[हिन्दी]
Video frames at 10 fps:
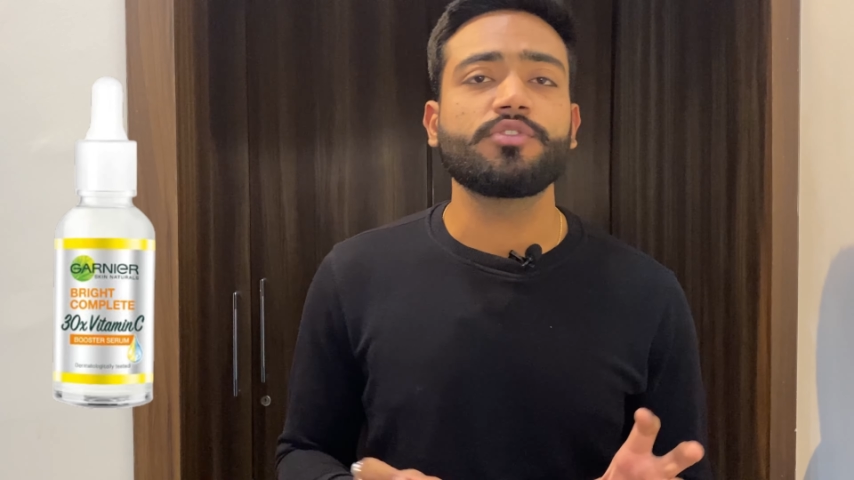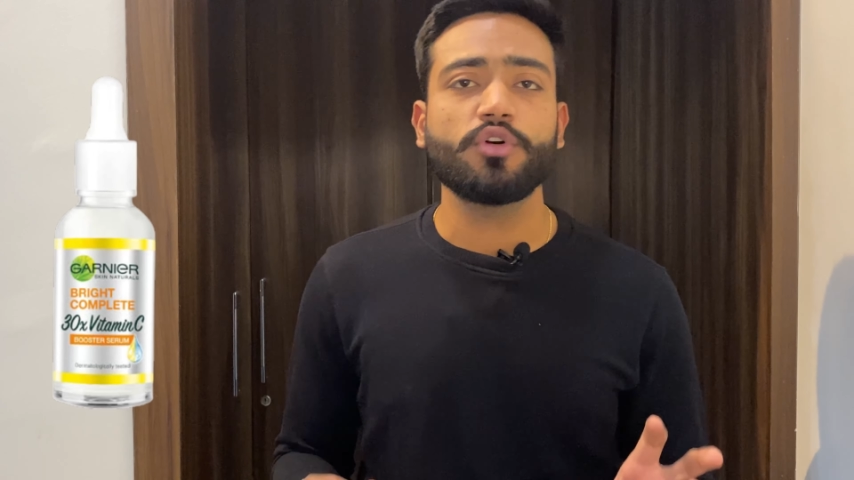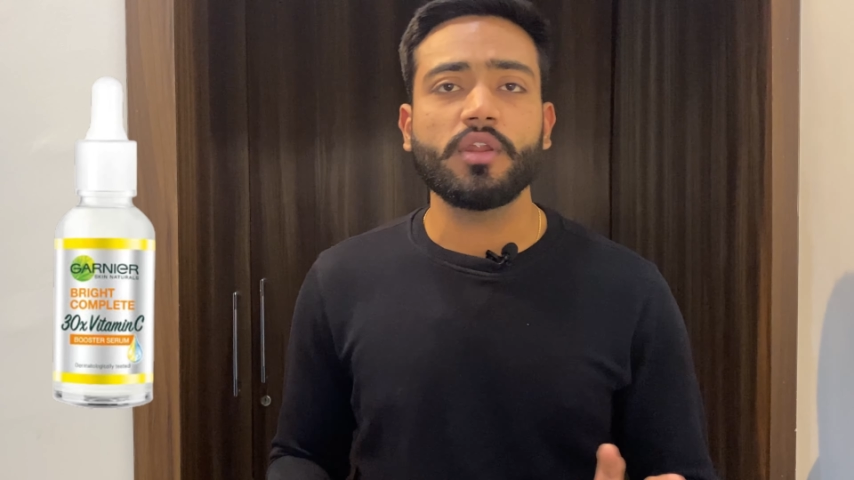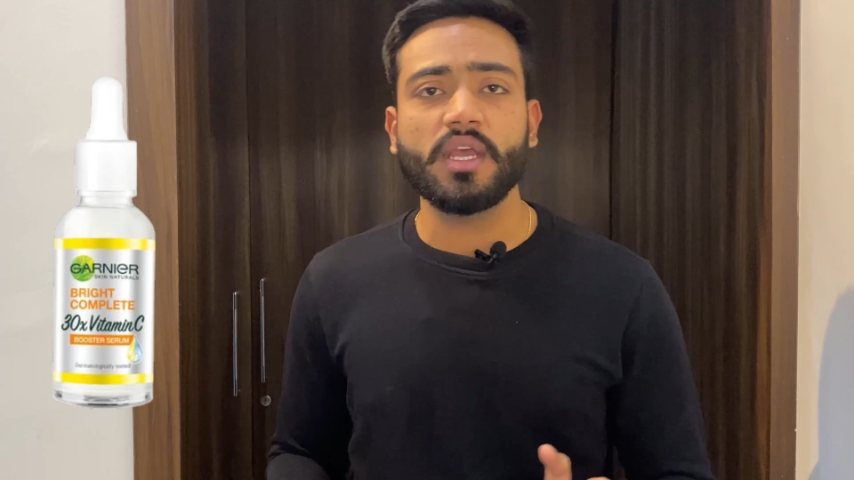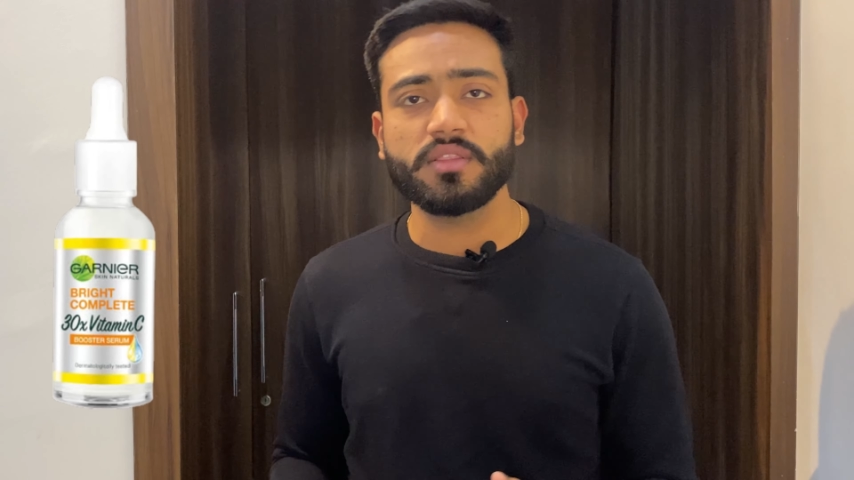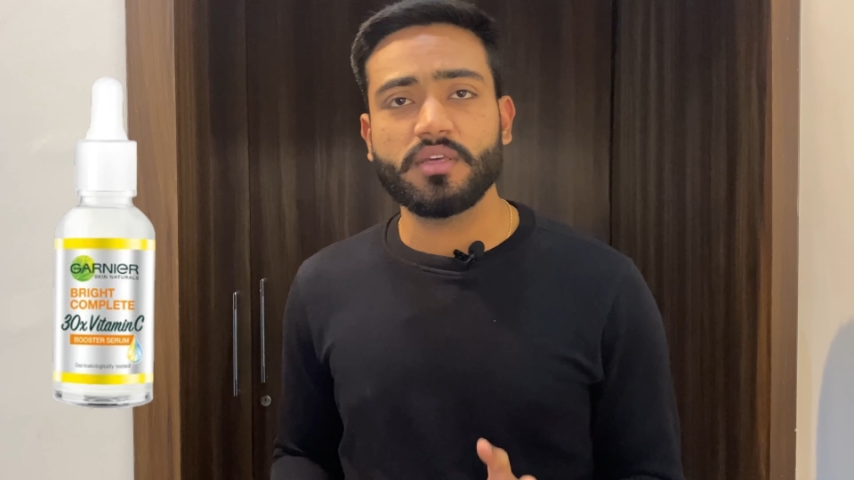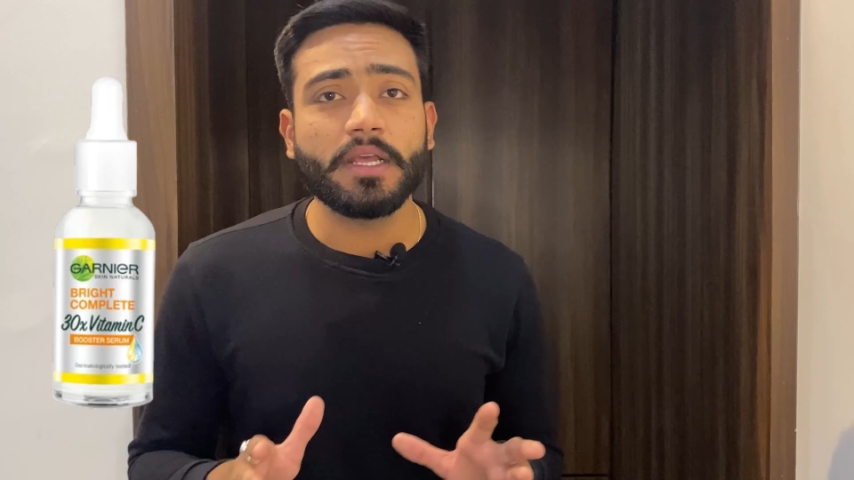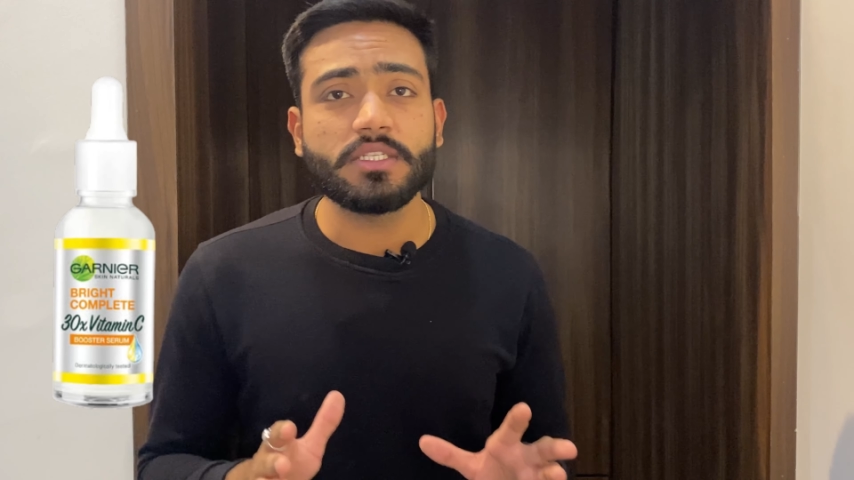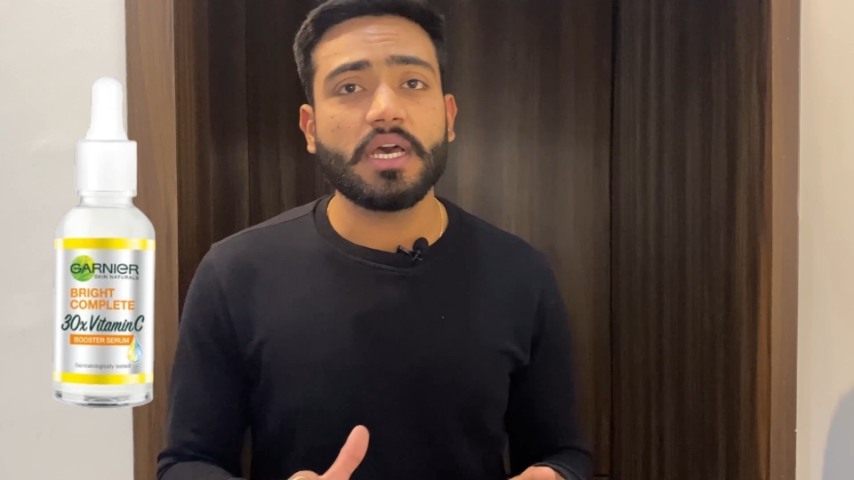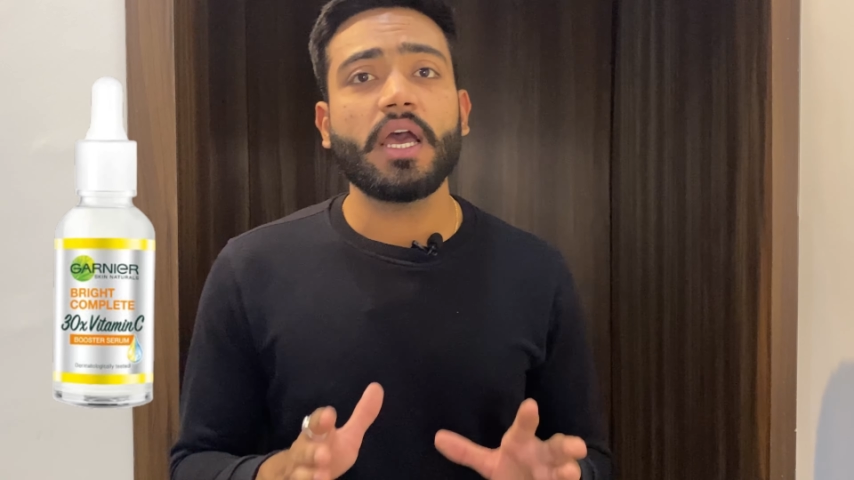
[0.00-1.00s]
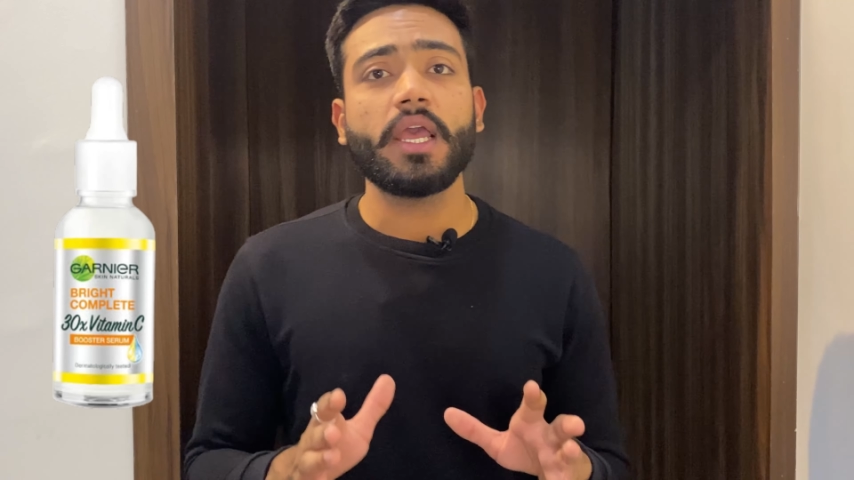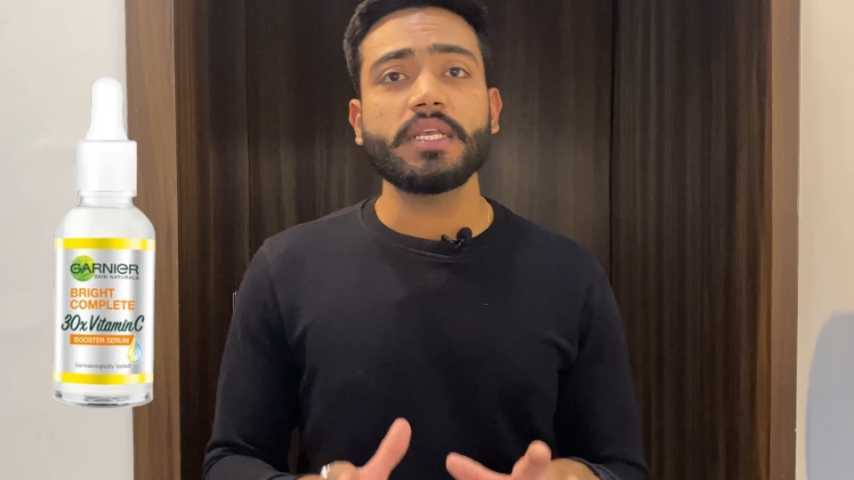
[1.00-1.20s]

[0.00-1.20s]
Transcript: ड्रॉर के अंदर जहाँ